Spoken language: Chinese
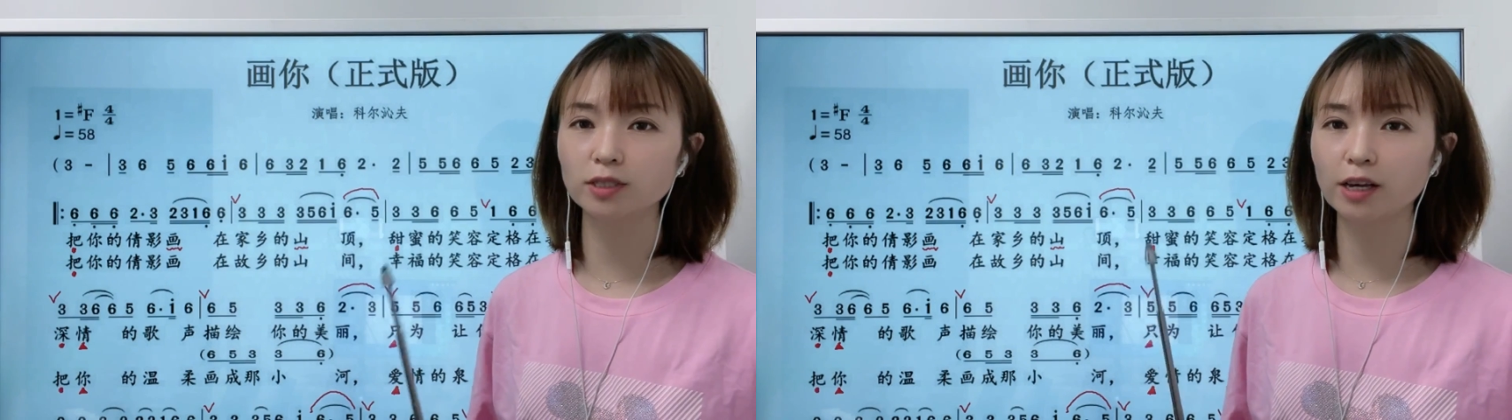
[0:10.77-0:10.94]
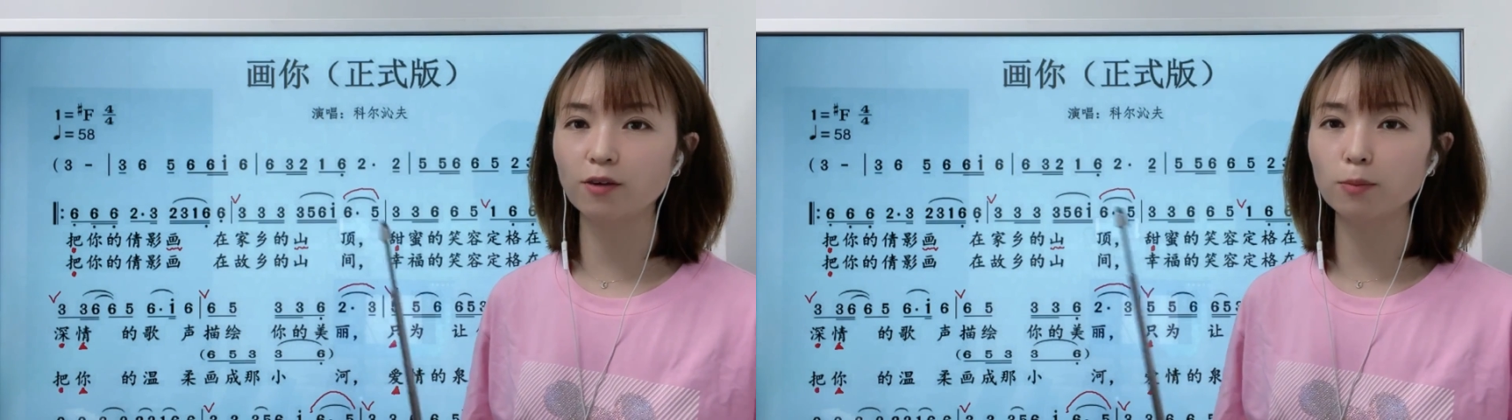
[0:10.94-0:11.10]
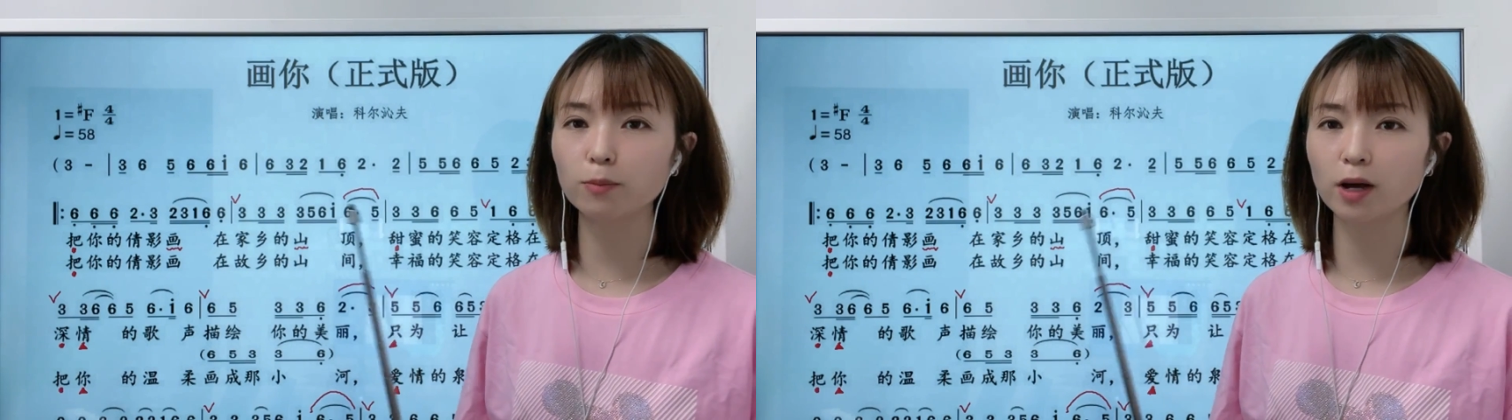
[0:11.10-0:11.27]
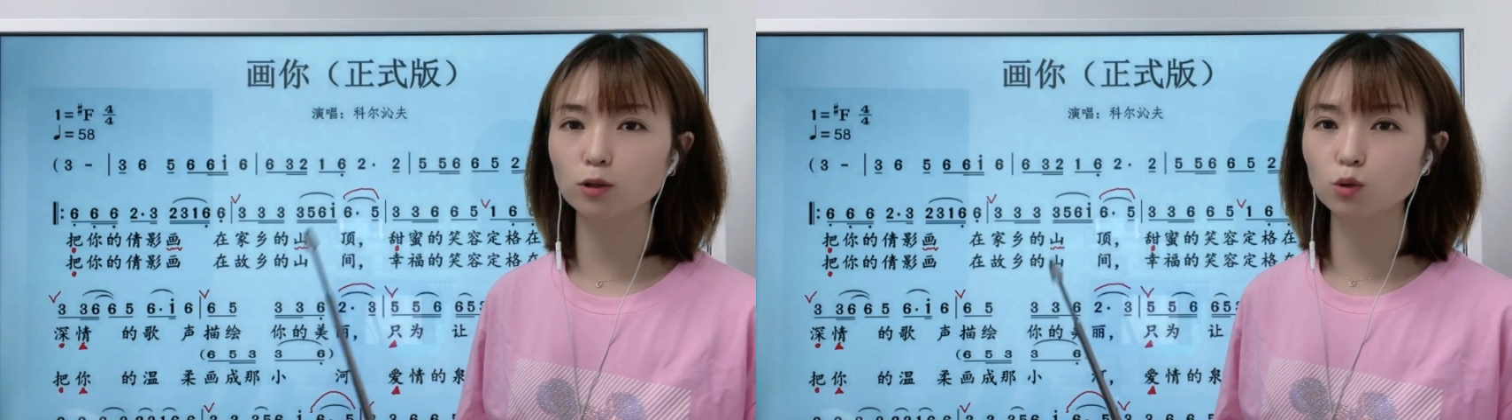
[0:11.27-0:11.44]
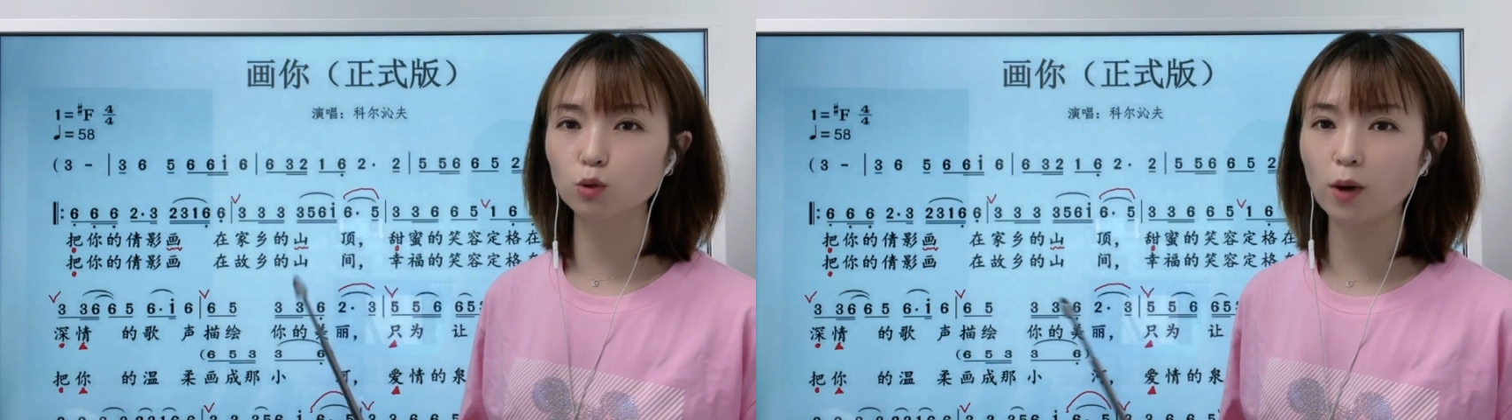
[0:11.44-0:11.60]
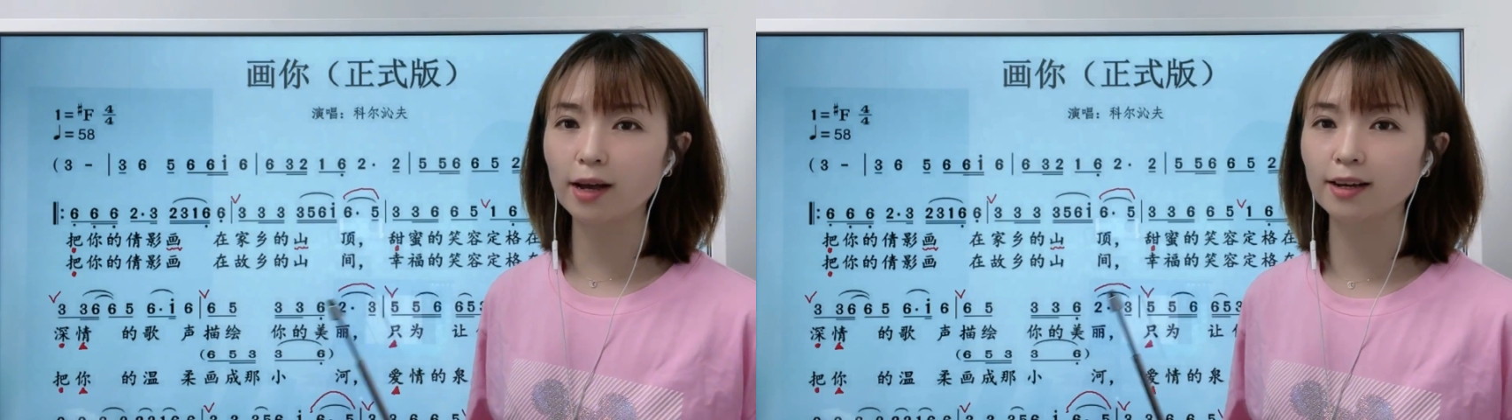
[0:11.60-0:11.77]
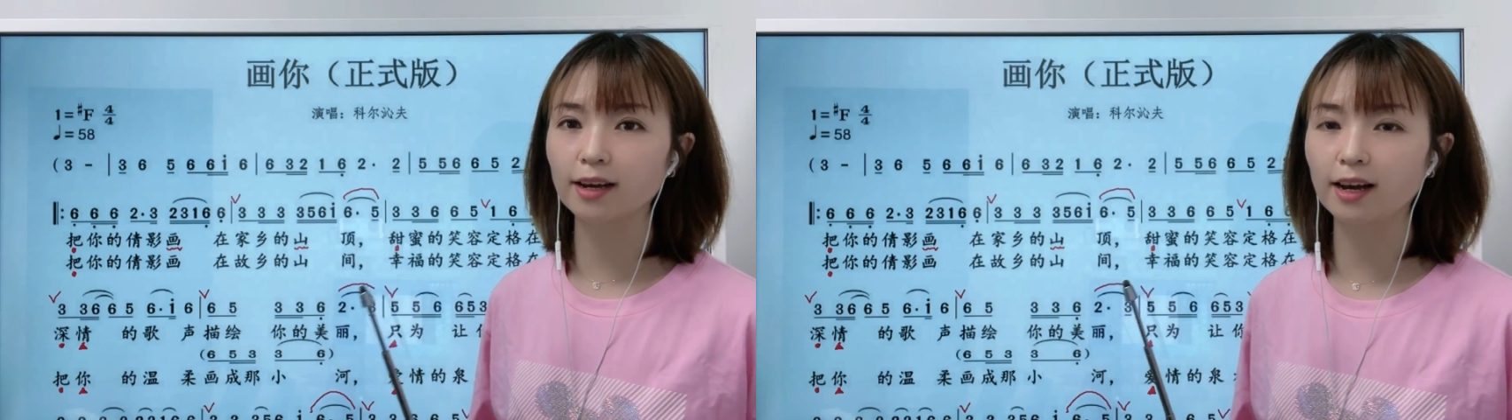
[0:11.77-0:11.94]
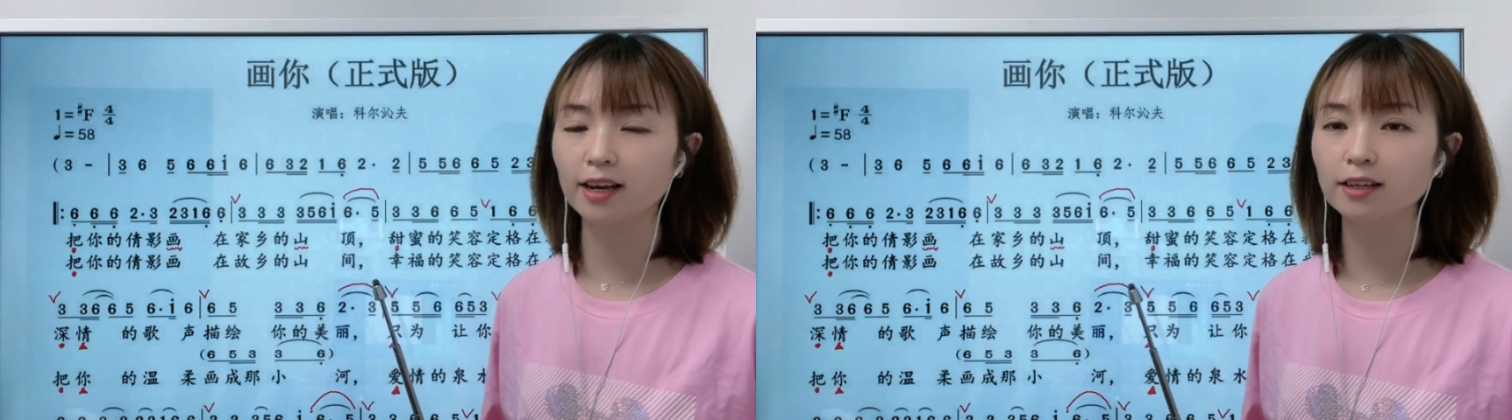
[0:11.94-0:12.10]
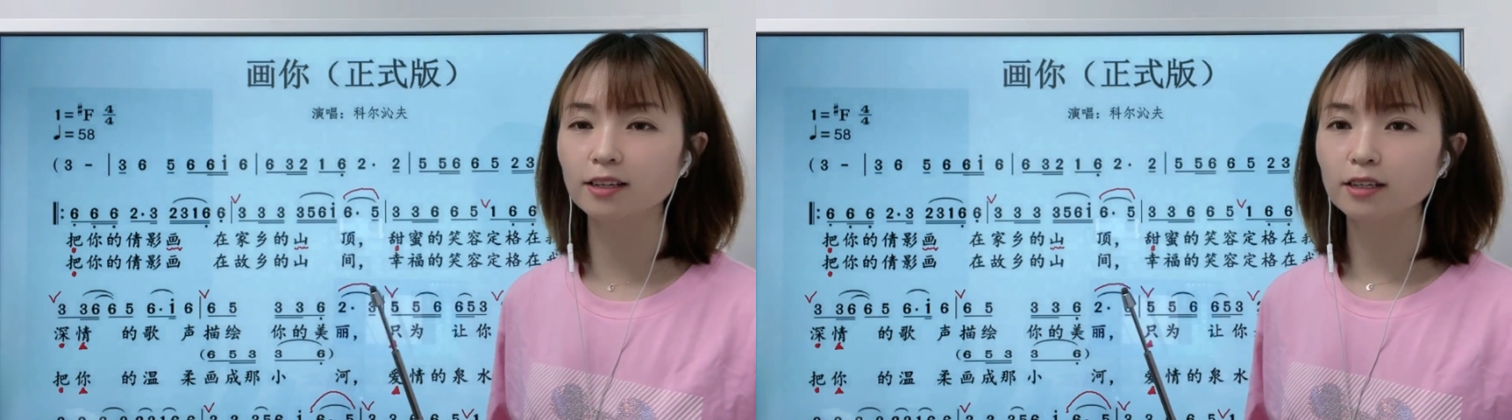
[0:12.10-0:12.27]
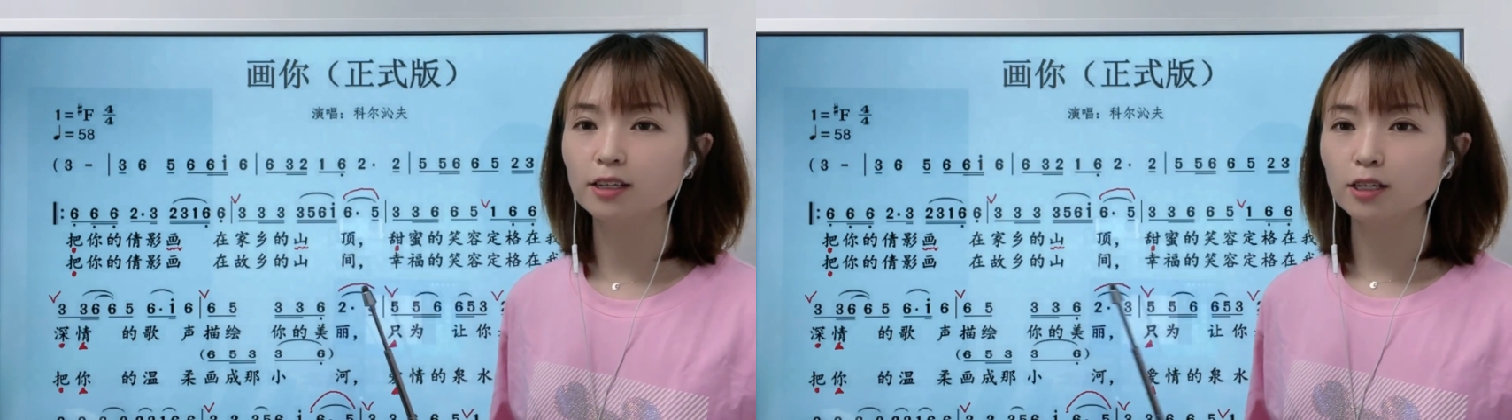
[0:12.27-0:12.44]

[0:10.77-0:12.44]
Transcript: 千万不要断开。